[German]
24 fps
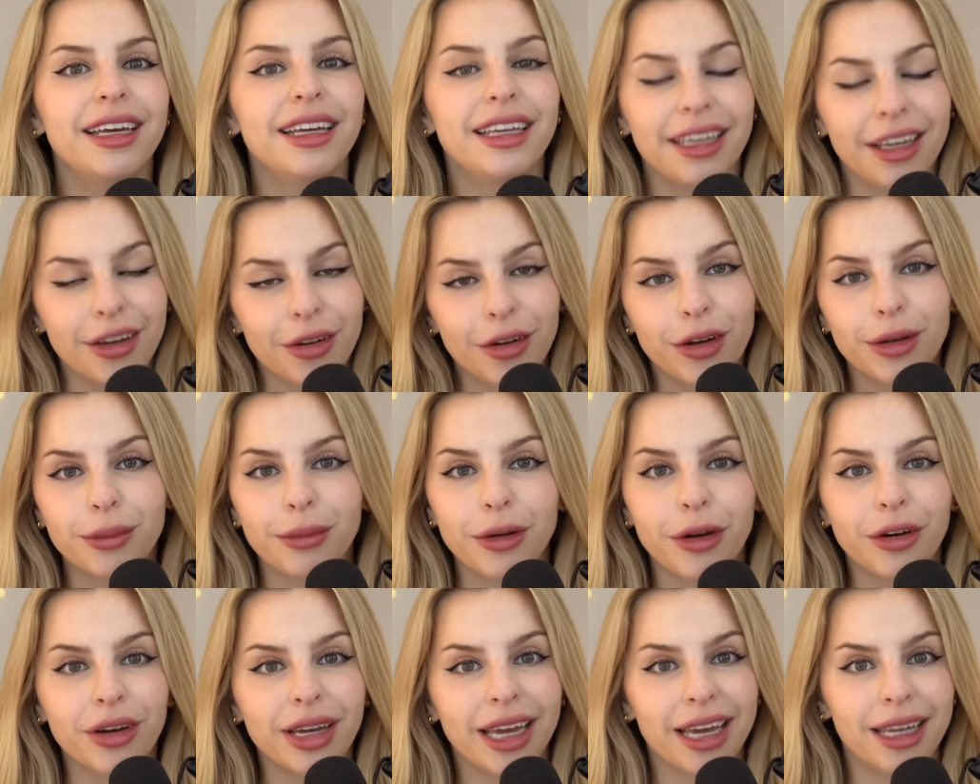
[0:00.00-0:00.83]
Ihr könnt
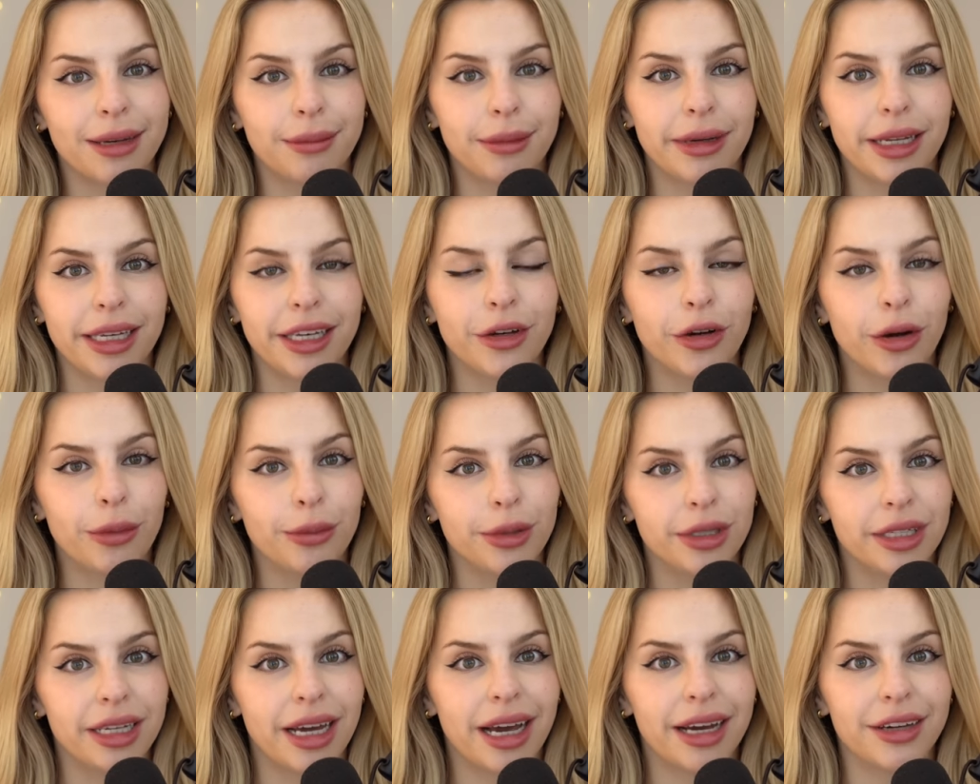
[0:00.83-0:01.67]
mir auch gerne mal in die
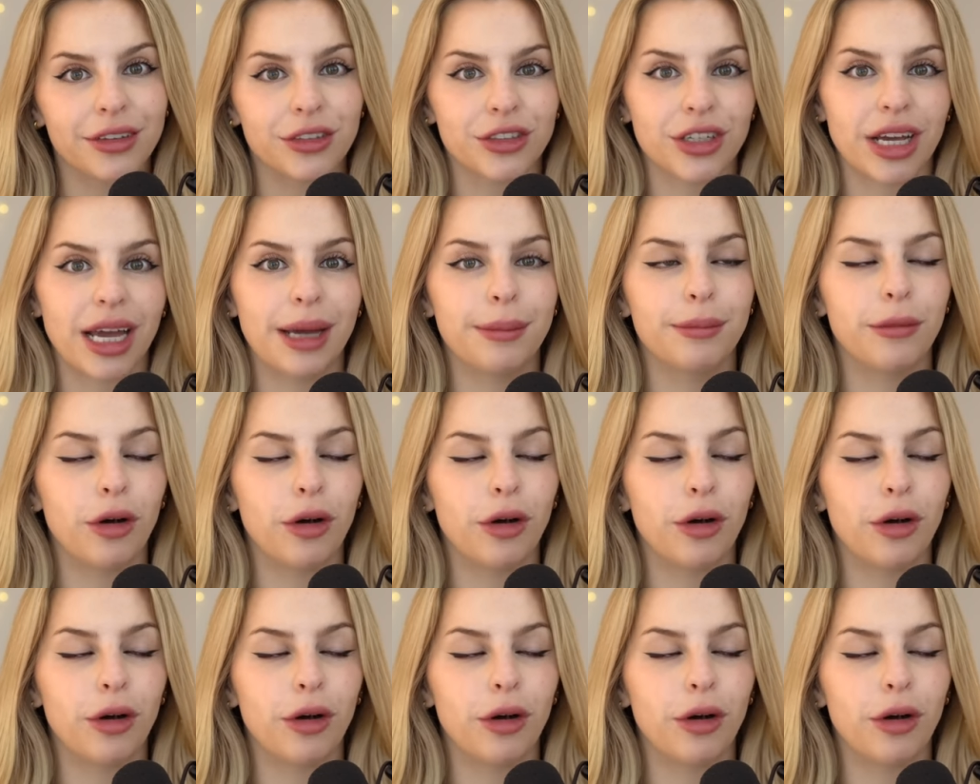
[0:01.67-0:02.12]
Kommentare schreiben,